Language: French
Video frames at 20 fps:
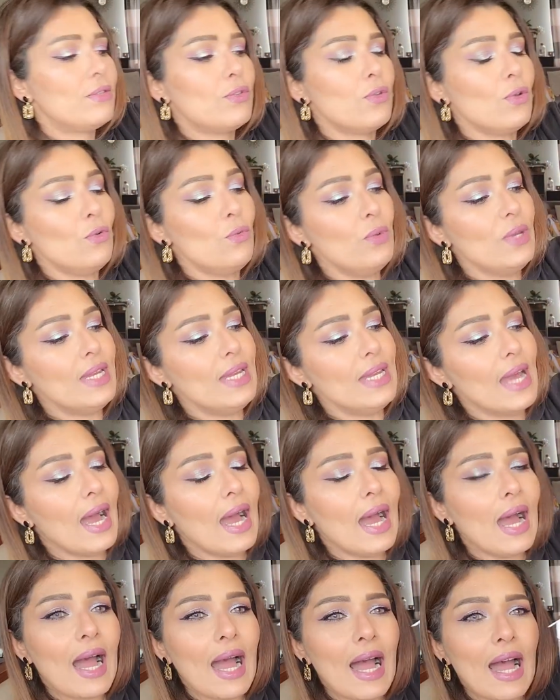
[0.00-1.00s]

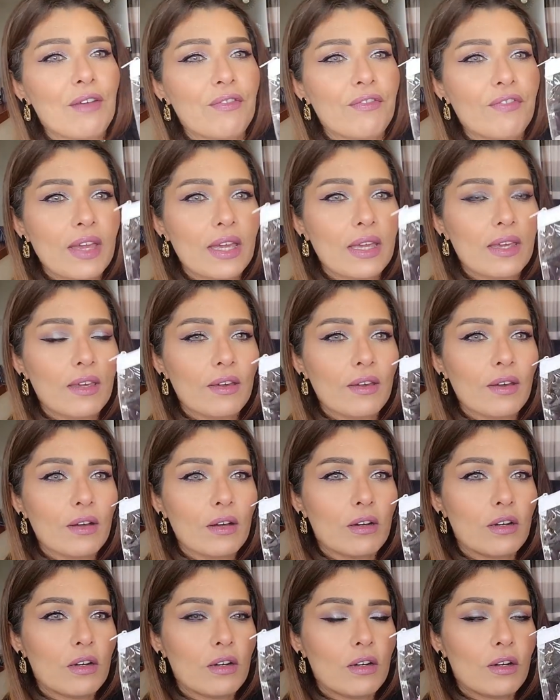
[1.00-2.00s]
celui-là avec
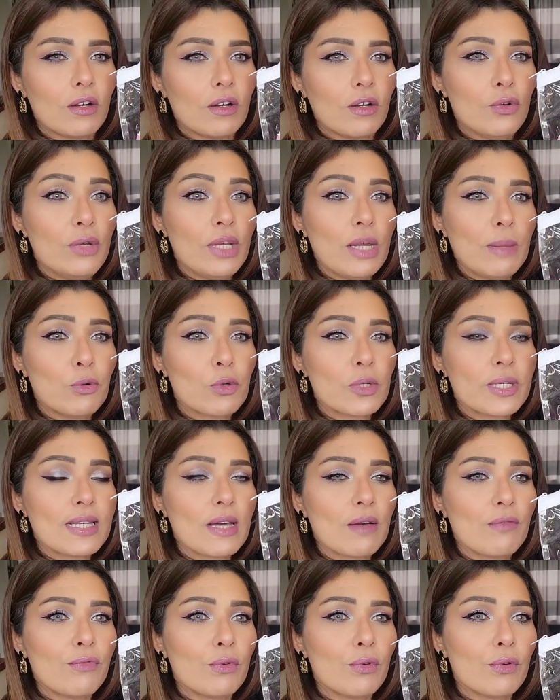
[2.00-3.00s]
euh, une éponge
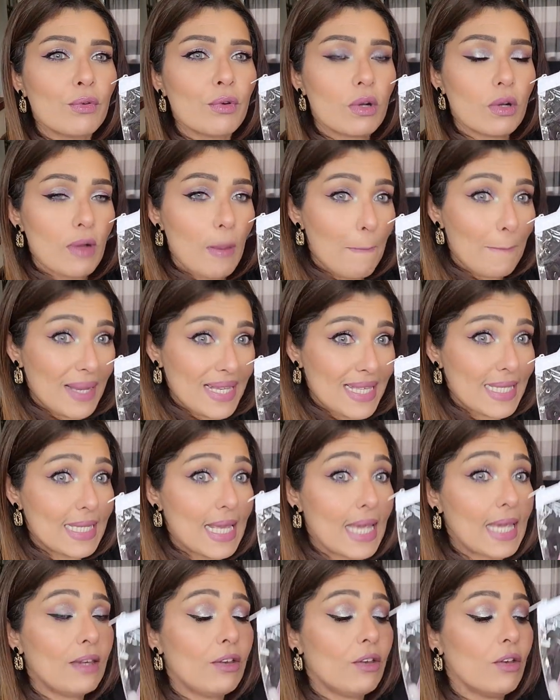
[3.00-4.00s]
savon
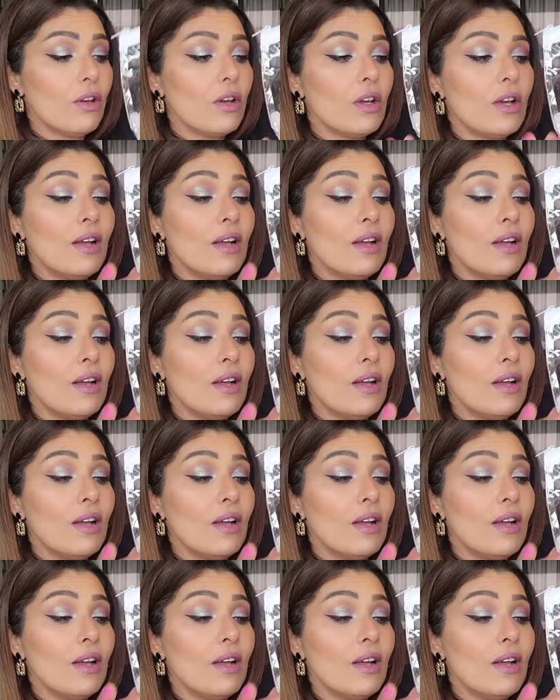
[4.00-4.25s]
pastèque.